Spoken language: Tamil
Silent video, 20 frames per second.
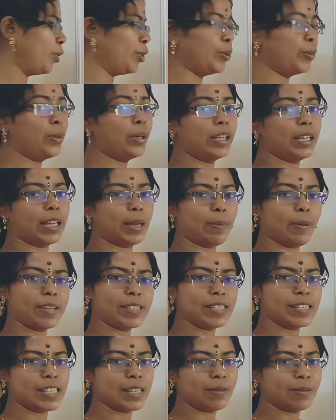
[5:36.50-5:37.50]
முடியும்
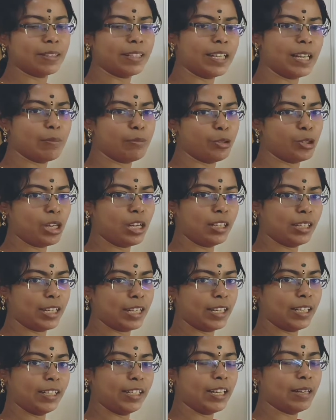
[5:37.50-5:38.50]
கெப்பாசிட்டியை வந்து
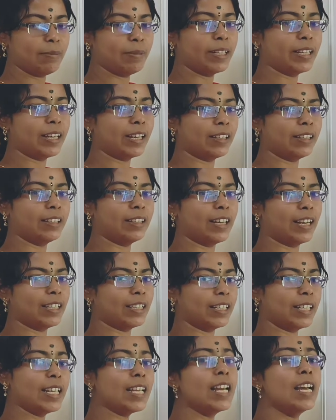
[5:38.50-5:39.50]
எம்ஷெல்லுக்கு இருக்குது
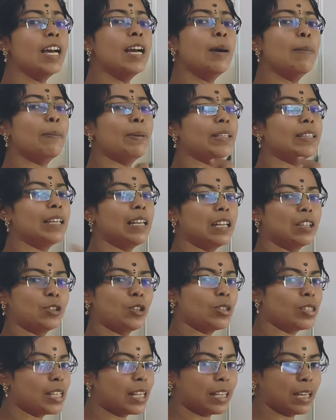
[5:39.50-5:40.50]
அப்படிங்கிறதுக்காண்டி பத்து
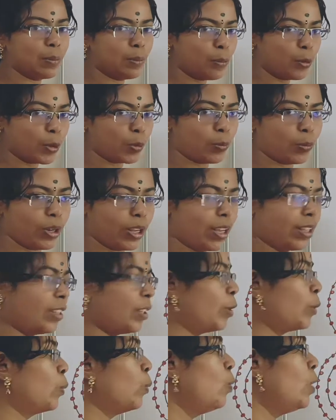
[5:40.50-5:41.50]
எலக்ட்ரான்ஸ் அதில் போட
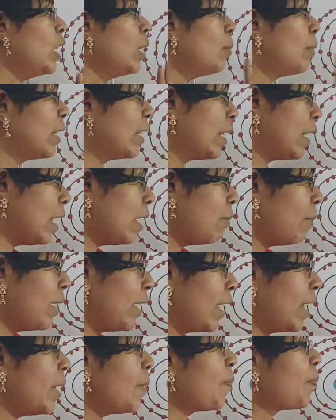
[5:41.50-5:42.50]
முடியாது ரூல் நம்பர் த்ரீ
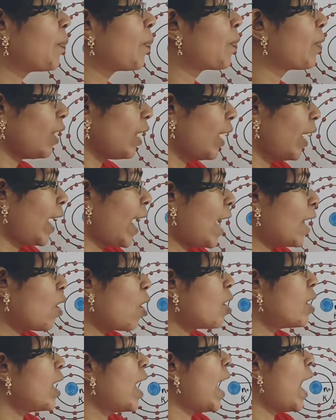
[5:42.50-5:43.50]
படி
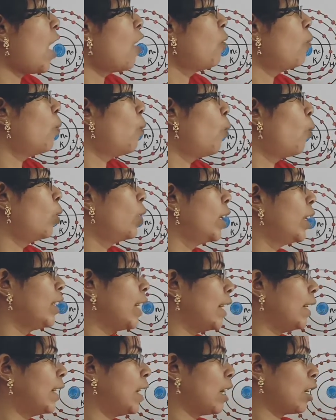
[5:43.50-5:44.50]
கெனாட் ஹாவ் மோர் தென்
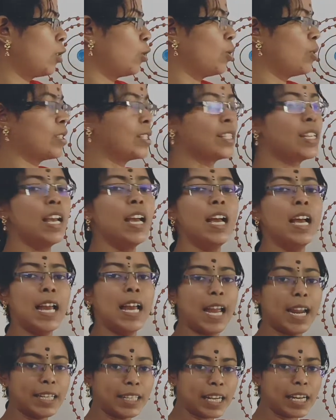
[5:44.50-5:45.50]
எட் எலக்ட்ரான்ஸ்
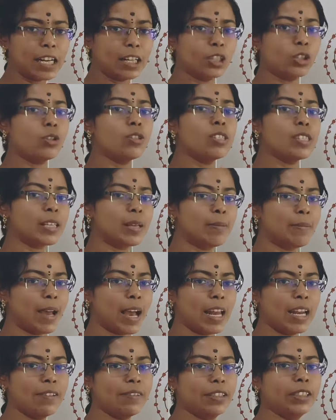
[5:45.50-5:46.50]
எட் எலக்ட்ரான்ஸ்க்கு
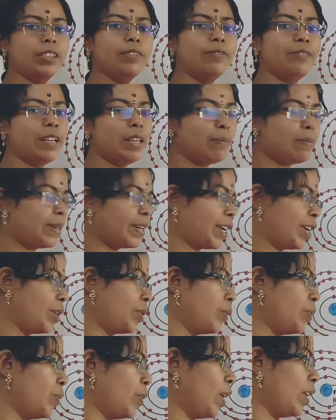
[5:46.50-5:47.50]
மேலே வந்து ஃபில்
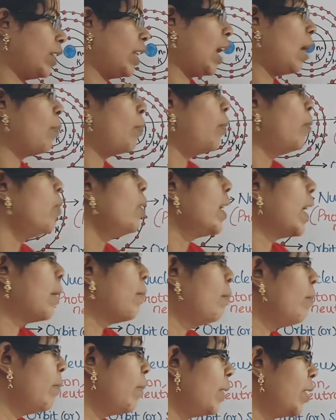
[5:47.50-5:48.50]
பண்ணிடக்கூடாது அப்போது
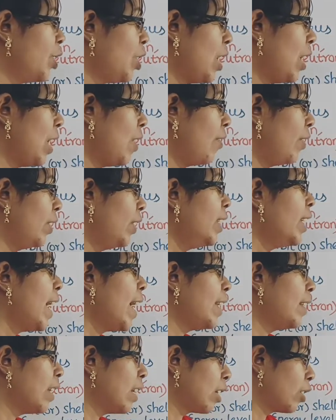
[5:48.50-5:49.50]
எம் ஷெல்லில் வந்து
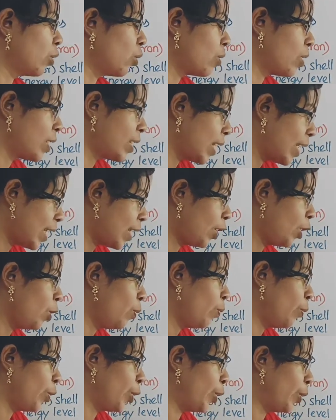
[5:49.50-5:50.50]
எயிட் எலக்ட்ரான்ஸ் தான் இருக்க
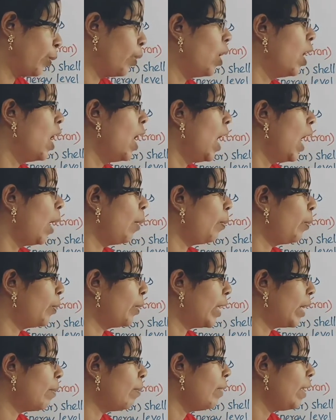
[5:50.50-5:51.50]
முடியும்
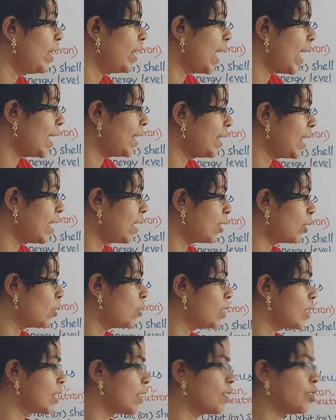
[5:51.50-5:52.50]
அப்போது எம்மில் எயிட்
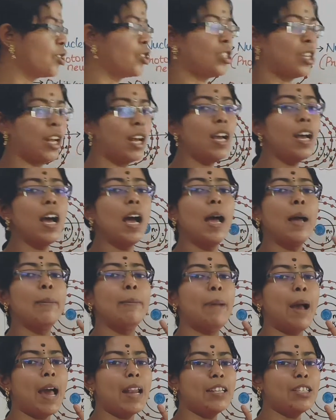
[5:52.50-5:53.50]
எலக்ட்ரான்ஸ் இருந்துச்சுன்னா
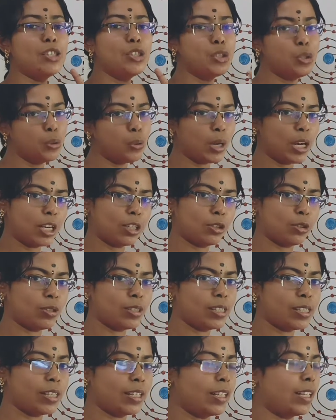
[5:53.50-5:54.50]
பேலன்ஸ் டூ
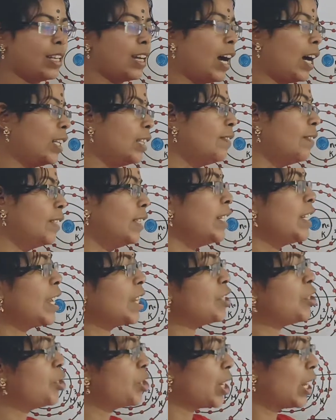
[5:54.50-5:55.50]
எலக்ட்ரான்ஸ் இருக்குது அது வந்து
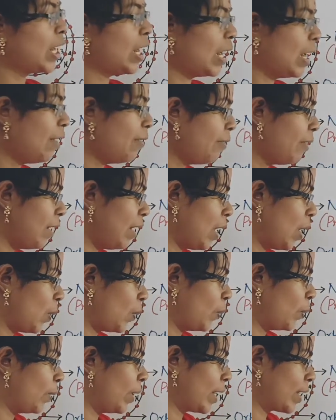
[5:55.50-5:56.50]
என் ஷெல்லில் ஃபில்
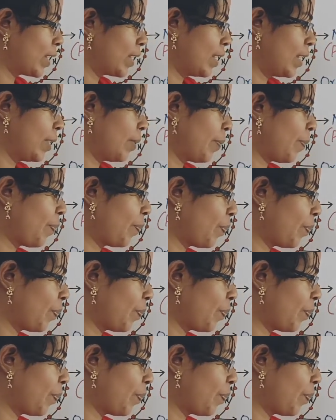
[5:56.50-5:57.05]
ஆகும் நெக்ஸ்ட்டு